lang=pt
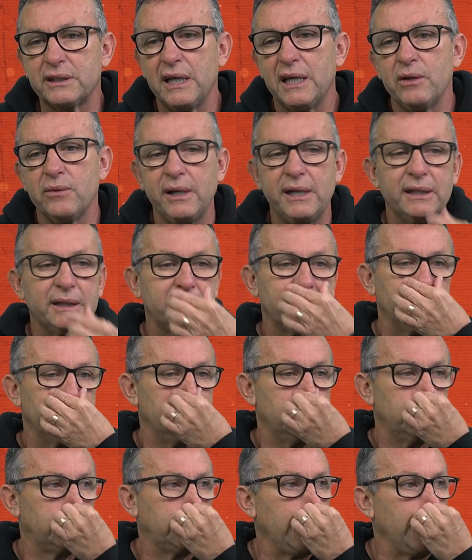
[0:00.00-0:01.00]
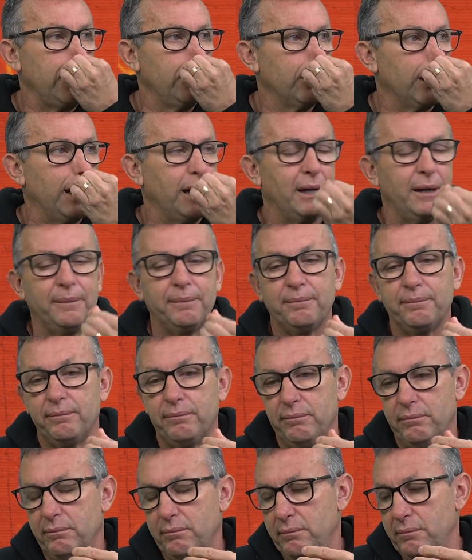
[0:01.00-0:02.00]
tenham, tenham a,
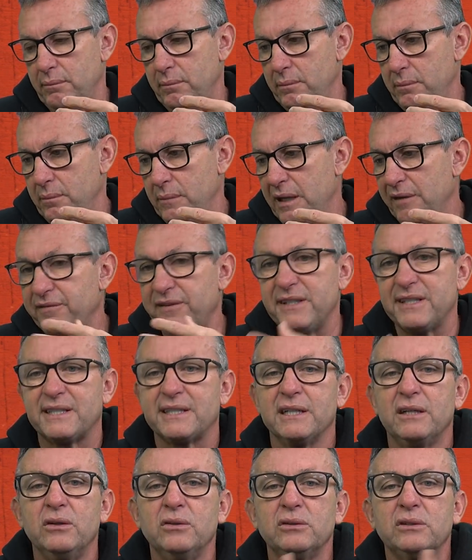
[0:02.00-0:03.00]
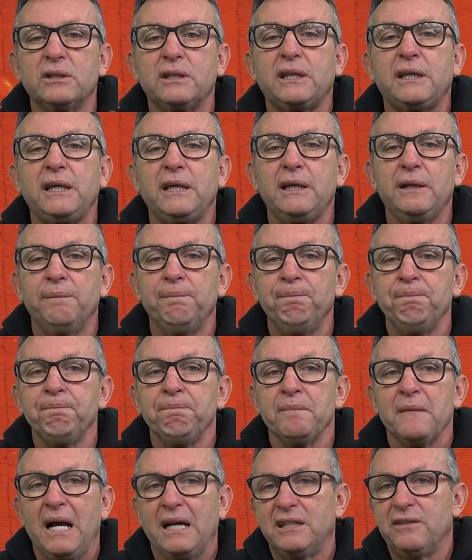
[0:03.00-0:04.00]
a visão de que
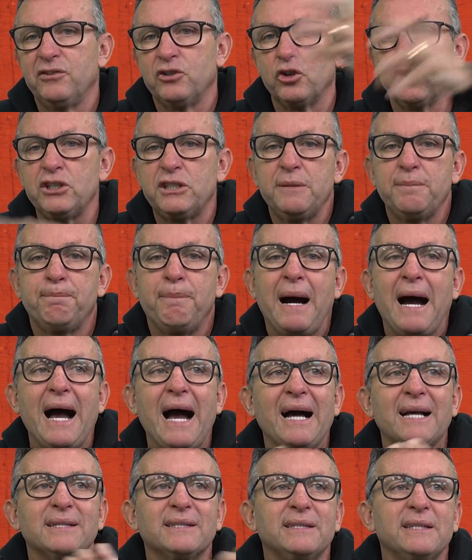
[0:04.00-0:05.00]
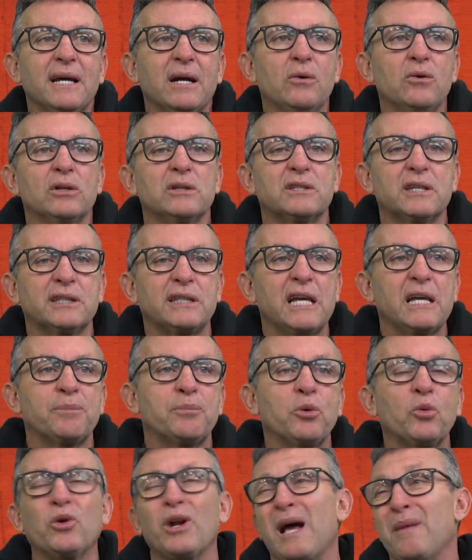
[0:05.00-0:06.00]
as divisões de base é onde você tem que
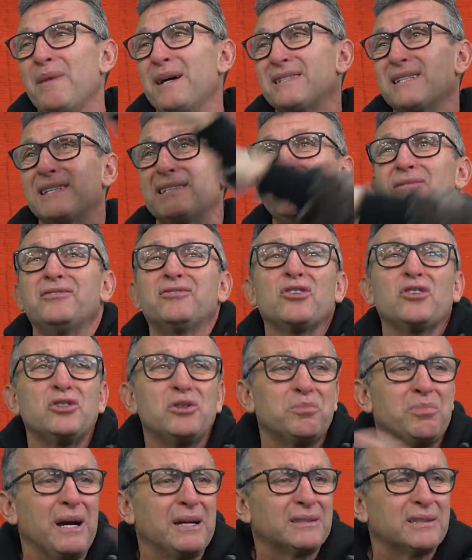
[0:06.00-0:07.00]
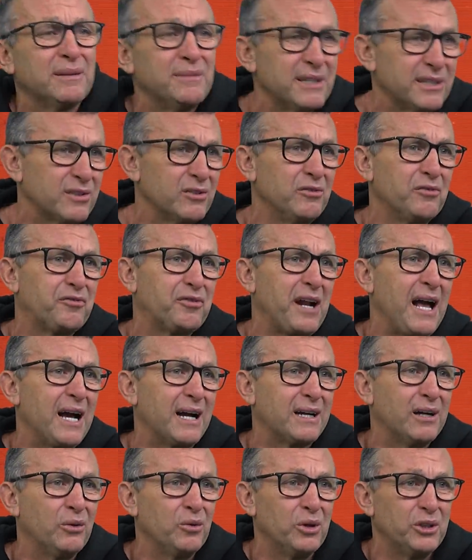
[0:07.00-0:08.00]
procurar, mas as divisões de base também são
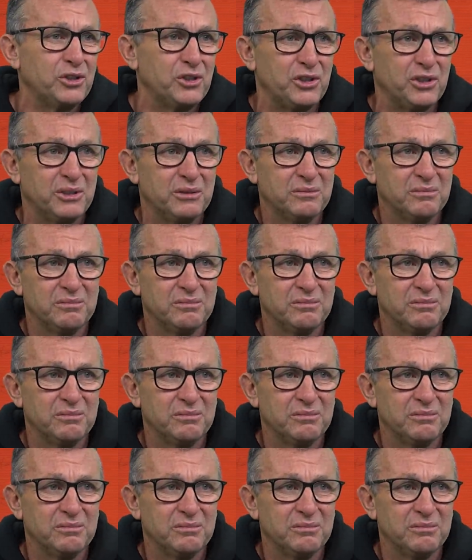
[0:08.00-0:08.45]
fracas hoje.